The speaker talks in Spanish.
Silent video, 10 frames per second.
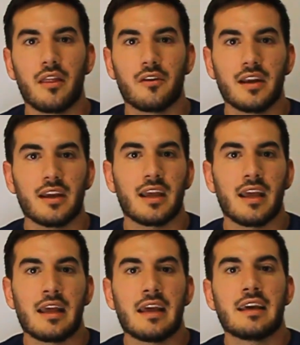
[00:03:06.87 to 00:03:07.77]
jugadores
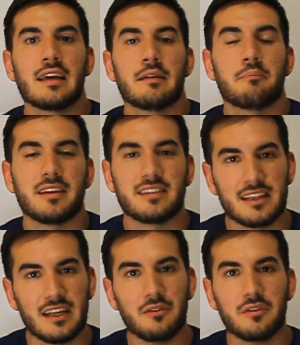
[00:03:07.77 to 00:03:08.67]
que,
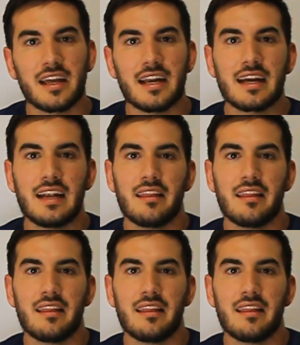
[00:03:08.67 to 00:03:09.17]
pese a tener una gran